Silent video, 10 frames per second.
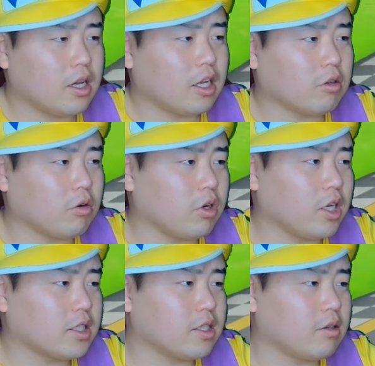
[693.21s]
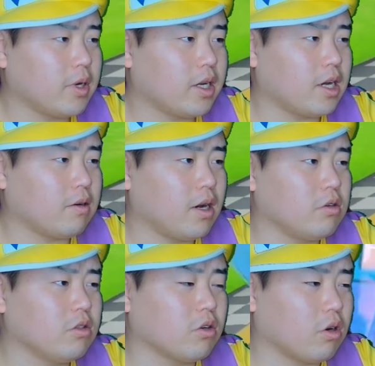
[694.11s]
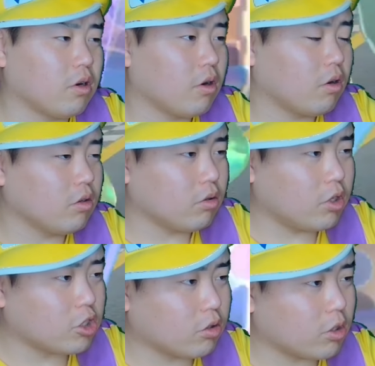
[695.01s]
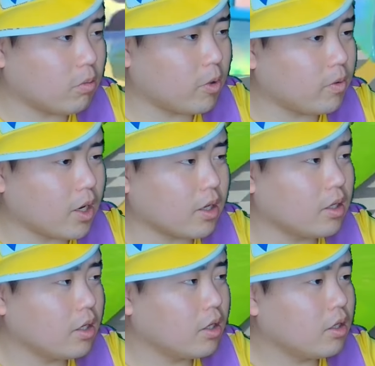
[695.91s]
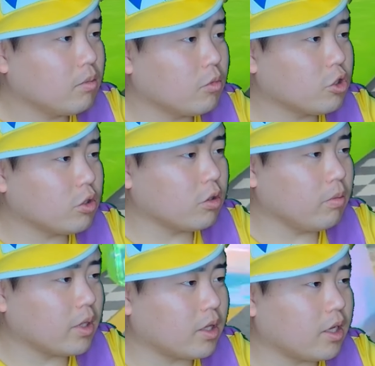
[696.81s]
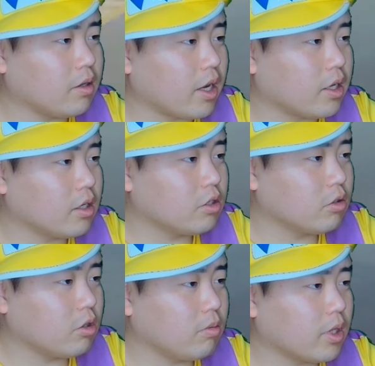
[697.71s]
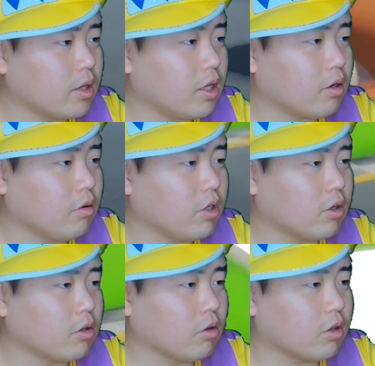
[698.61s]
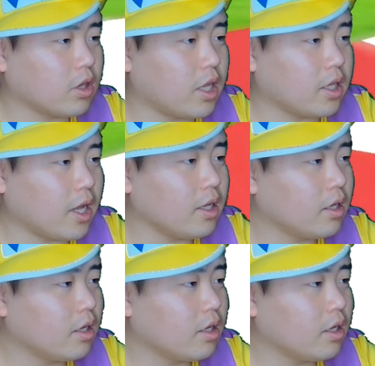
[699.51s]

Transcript: えっと、コインが0枚なのはうんこ。本当に初手止まるわ。もう初手止まってええぐらい。初手止まって、コインこれ取ってな。